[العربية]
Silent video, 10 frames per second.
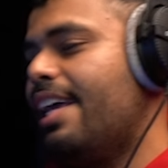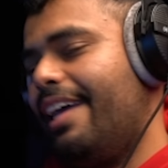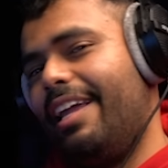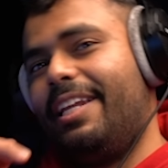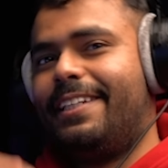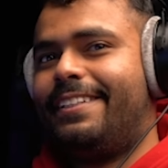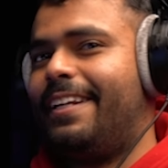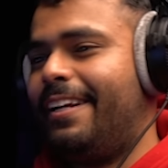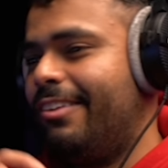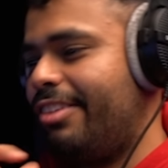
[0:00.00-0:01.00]
اللي يشتري
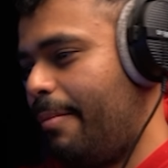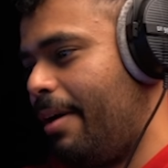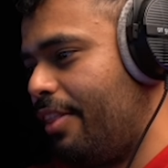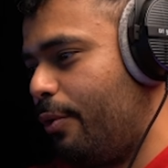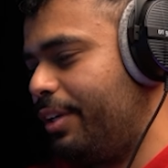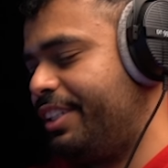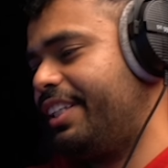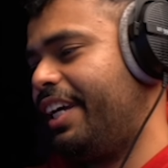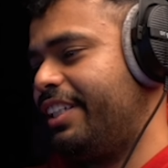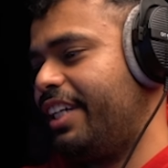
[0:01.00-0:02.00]
الحساب هذا ويشتري
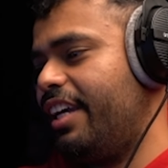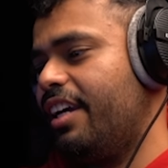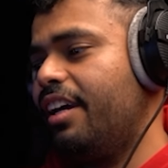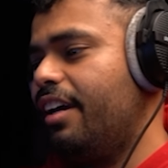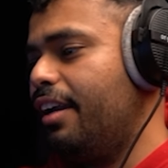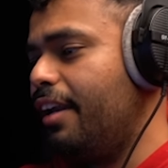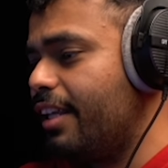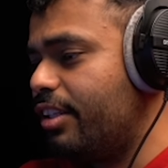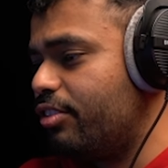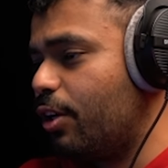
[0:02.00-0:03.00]
اي شيء لا
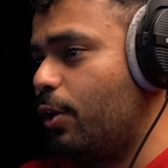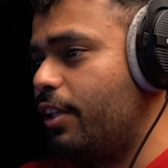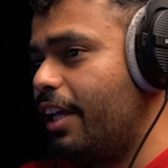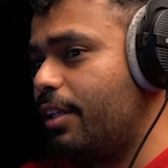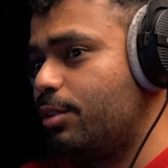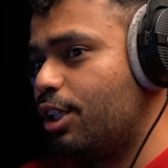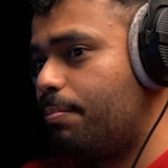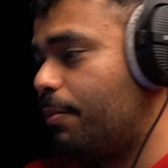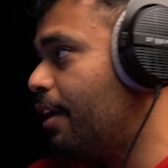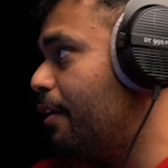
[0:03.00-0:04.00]
تنسى كود لايتم شوب
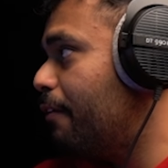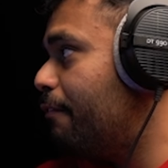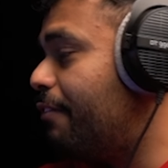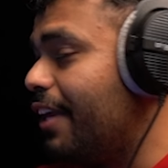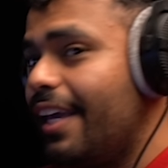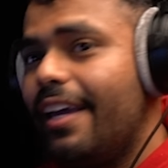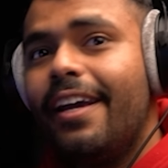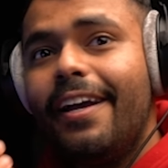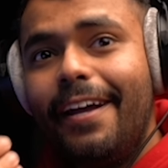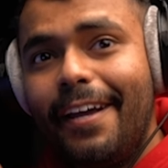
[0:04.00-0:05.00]
في
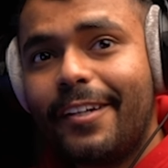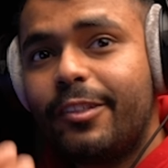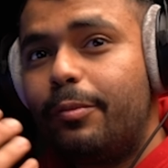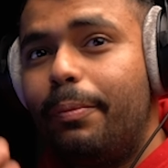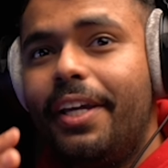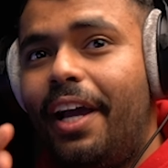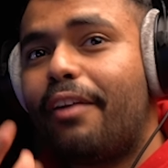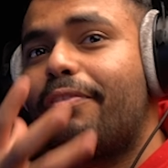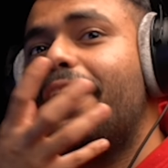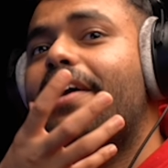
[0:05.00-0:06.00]
اكس بي
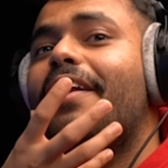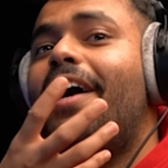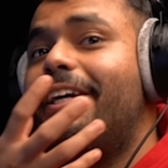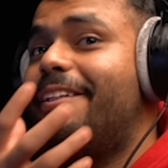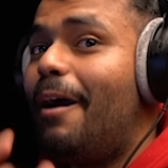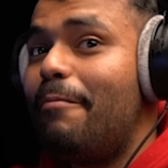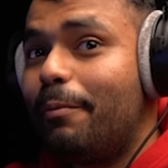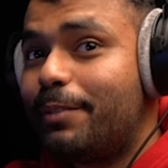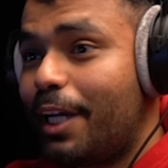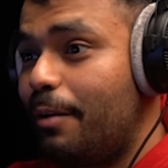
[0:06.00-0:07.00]
حرفيا راح يدعمني
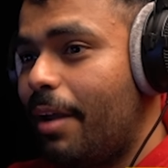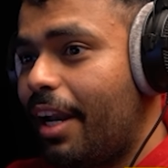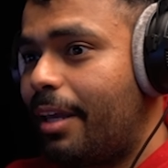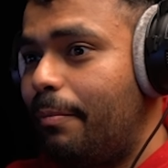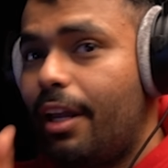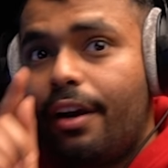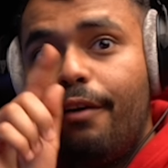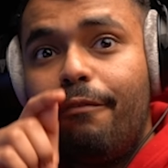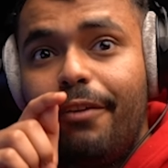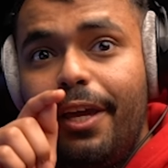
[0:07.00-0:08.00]
بشكل مره كبير
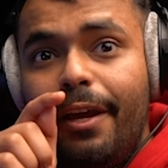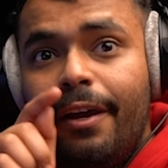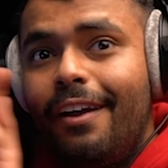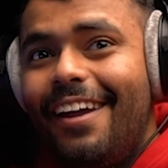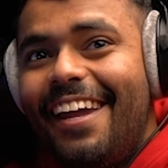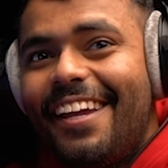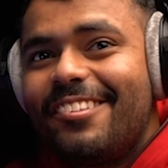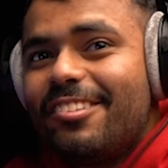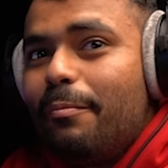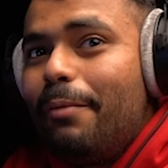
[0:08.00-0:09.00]
في اكس
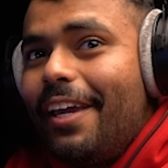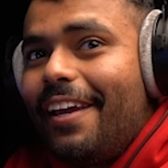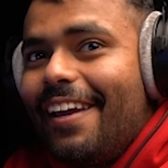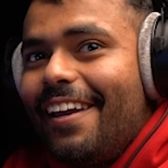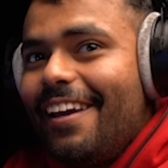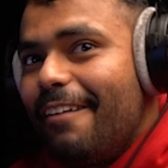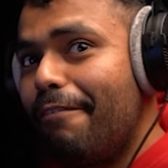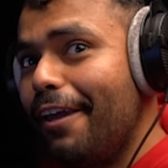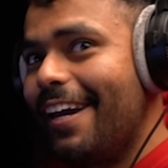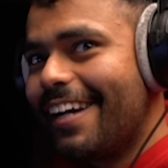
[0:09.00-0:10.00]
بي
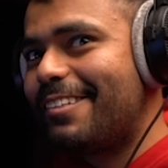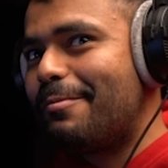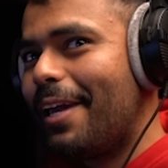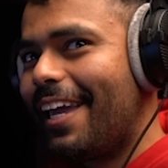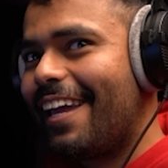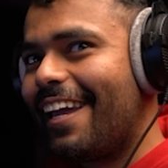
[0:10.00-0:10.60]
في اكس بي